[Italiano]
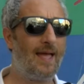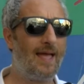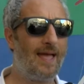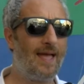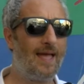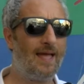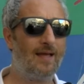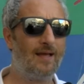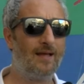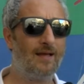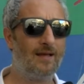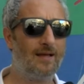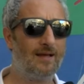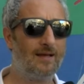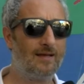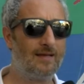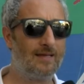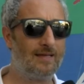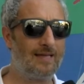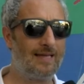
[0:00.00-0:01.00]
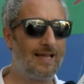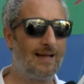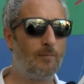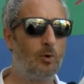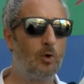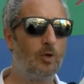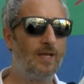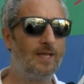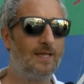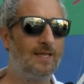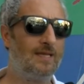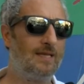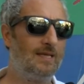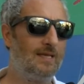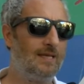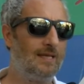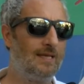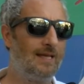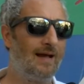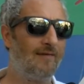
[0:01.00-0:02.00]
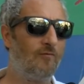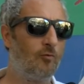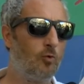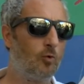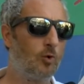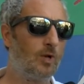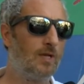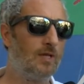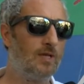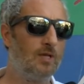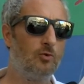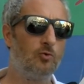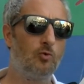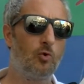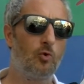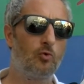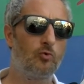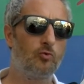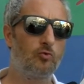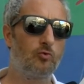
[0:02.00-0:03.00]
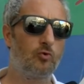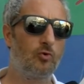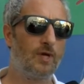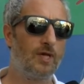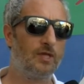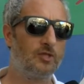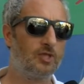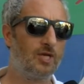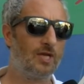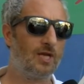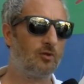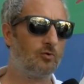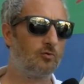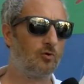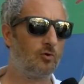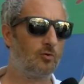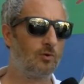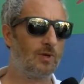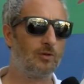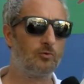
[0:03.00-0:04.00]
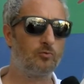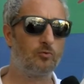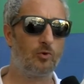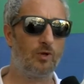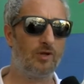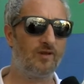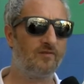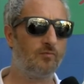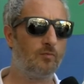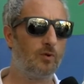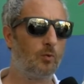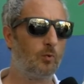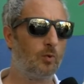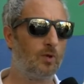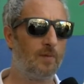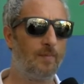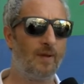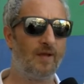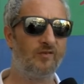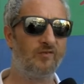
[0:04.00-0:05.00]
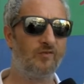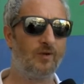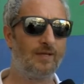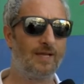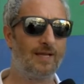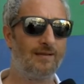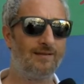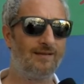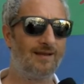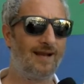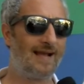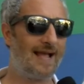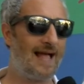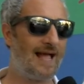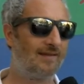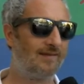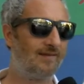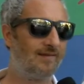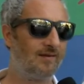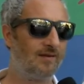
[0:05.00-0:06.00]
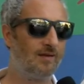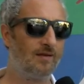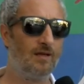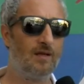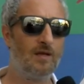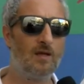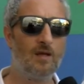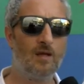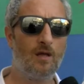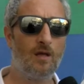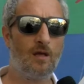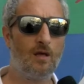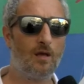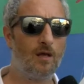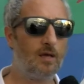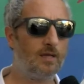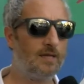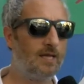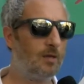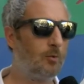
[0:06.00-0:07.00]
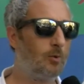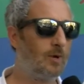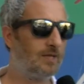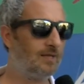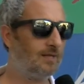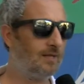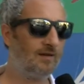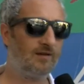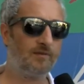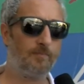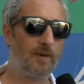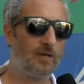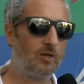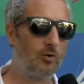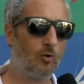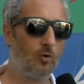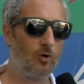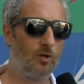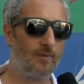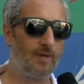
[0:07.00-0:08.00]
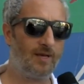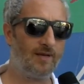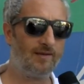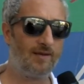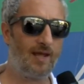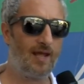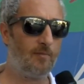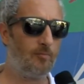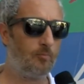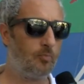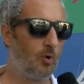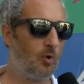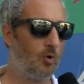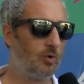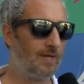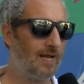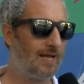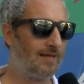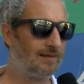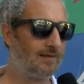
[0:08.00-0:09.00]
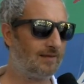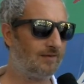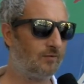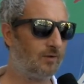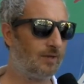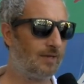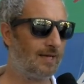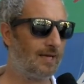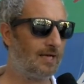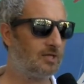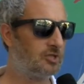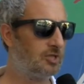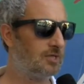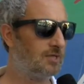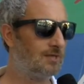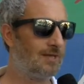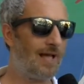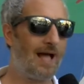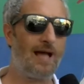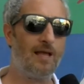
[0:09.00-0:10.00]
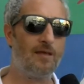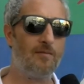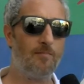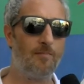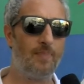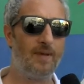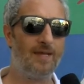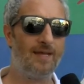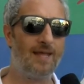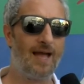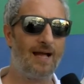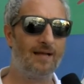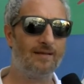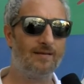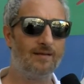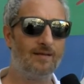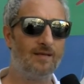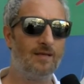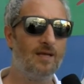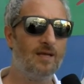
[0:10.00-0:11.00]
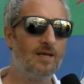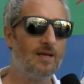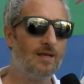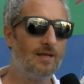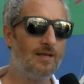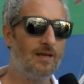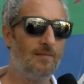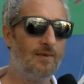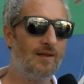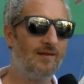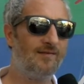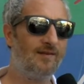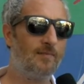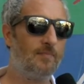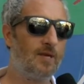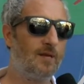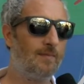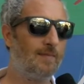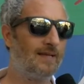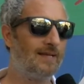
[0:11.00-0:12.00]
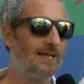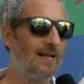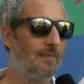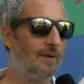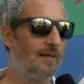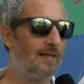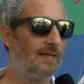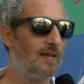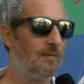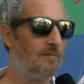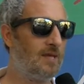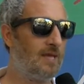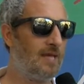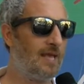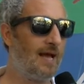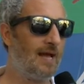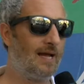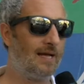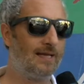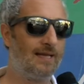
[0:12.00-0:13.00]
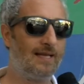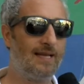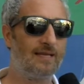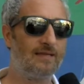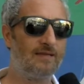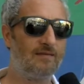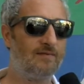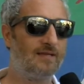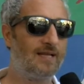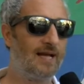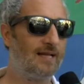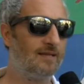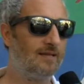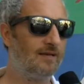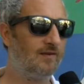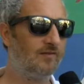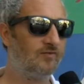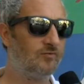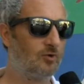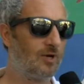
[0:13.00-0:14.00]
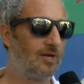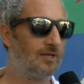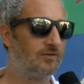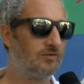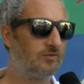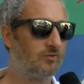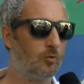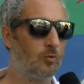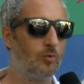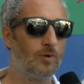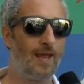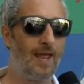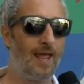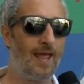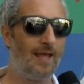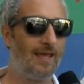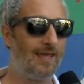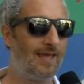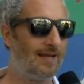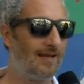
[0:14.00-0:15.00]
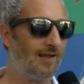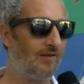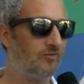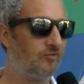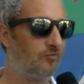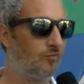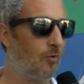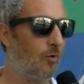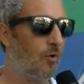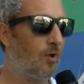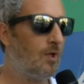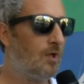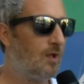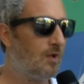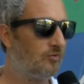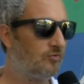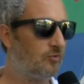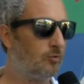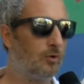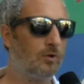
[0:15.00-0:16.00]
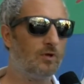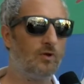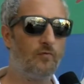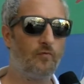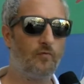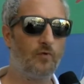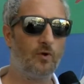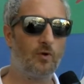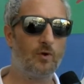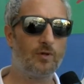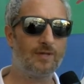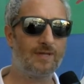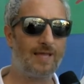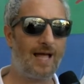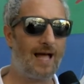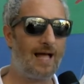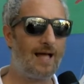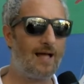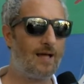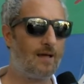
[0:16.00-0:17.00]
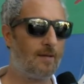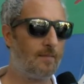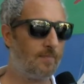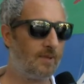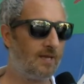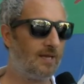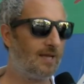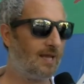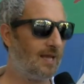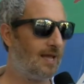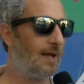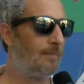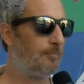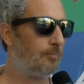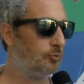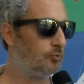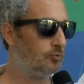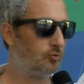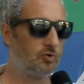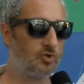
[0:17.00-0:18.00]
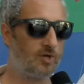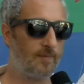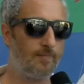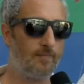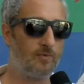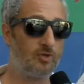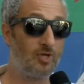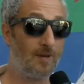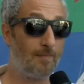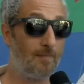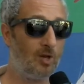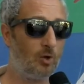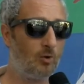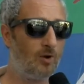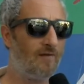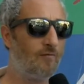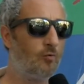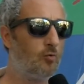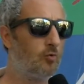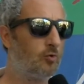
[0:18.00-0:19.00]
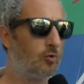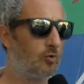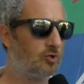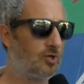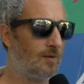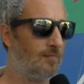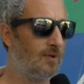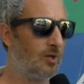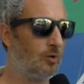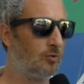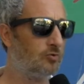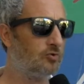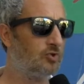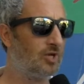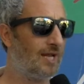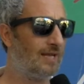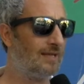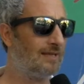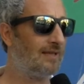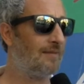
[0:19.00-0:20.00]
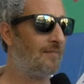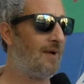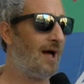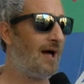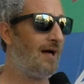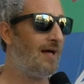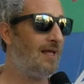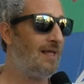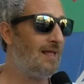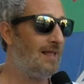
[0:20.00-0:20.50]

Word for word: è eh, la mole di lavoro e di indotto che c'era intorno al turismo e quindi penso ai tanti ragazzi eh, dei quartieri spagnoli per esempio o di altre zone della città impegnati nei mesi prima della pandemia nelle attività di ristorazione che adesso sono in difficoltà perché appunto c'è meno lavoro, c'è meno gente ma